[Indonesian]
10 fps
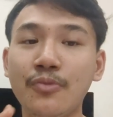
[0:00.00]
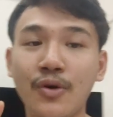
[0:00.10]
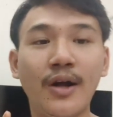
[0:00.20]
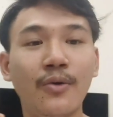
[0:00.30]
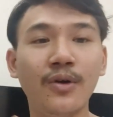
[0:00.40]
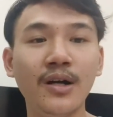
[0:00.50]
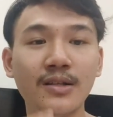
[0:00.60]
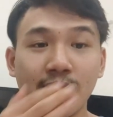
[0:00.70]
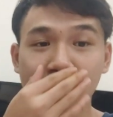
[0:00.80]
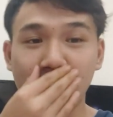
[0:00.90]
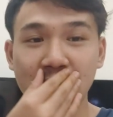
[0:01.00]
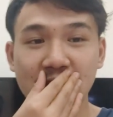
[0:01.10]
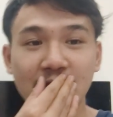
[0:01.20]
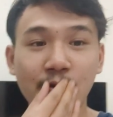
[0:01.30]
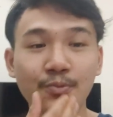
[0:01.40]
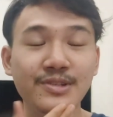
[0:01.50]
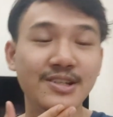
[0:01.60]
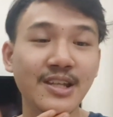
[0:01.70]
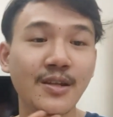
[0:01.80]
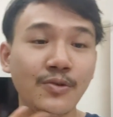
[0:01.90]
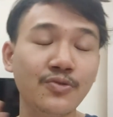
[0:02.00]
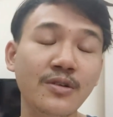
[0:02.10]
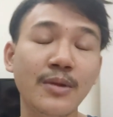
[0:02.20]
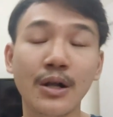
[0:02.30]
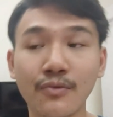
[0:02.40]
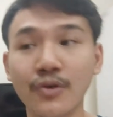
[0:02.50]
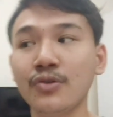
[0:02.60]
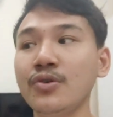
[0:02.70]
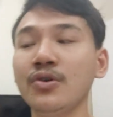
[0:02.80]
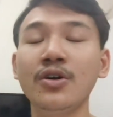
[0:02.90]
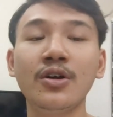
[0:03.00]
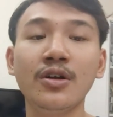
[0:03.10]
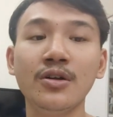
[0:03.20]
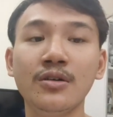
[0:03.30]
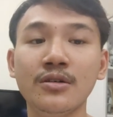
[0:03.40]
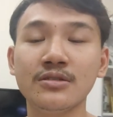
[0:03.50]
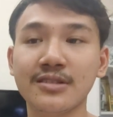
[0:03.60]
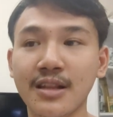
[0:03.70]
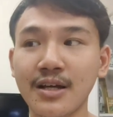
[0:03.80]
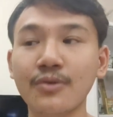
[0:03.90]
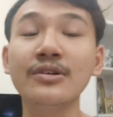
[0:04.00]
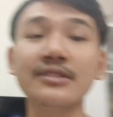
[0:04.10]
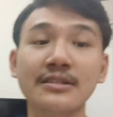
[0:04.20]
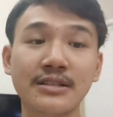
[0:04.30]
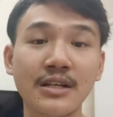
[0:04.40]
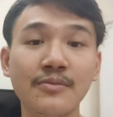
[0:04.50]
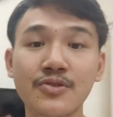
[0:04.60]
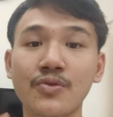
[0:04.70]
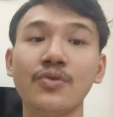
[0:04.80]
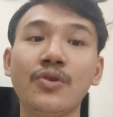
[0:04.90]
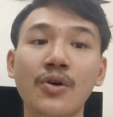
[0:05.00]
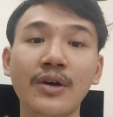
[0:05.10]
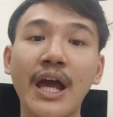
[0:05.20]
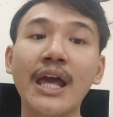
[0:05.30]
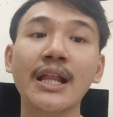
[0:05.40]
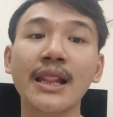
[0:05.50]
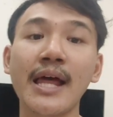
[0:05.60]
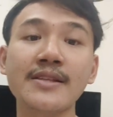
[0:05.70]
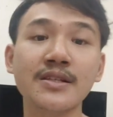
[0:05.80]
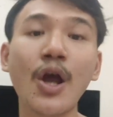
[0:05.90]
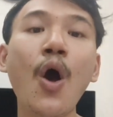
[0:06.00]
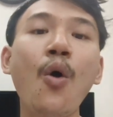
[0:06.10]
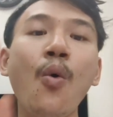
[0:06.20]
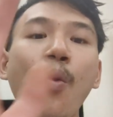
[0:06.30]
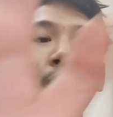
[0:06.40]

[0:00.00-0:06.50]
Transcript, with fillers: muka gue yang saat masih ada kumis ini dan gue juga bakal foto setelah gue selesai mencukur. Oke, okay, let's go!